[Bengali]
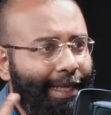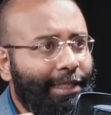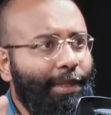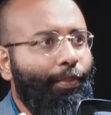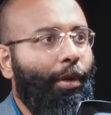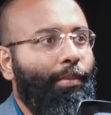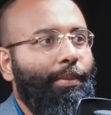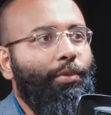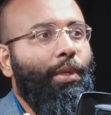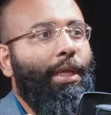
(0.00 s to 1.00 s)
আরেকটা
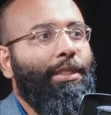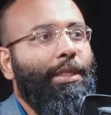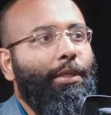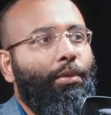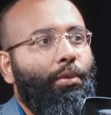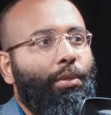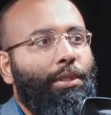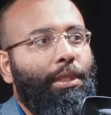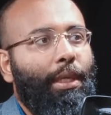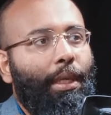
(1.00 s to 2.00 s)
প্রবলেম চলে আসে কিন্তু
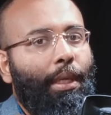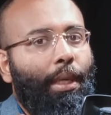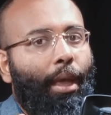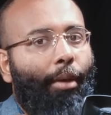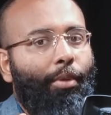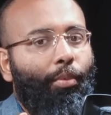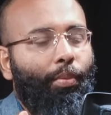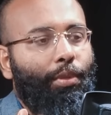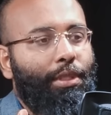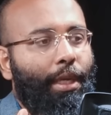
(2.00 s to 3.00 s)
হচ্ছে আমি
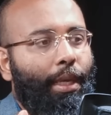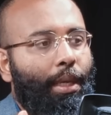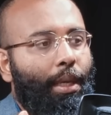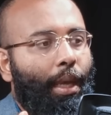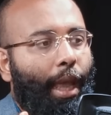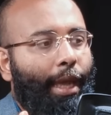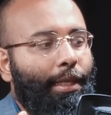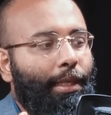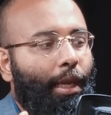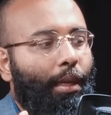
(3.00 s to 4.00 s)
বলবো যে
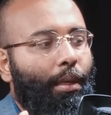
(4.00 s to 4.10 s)
একটা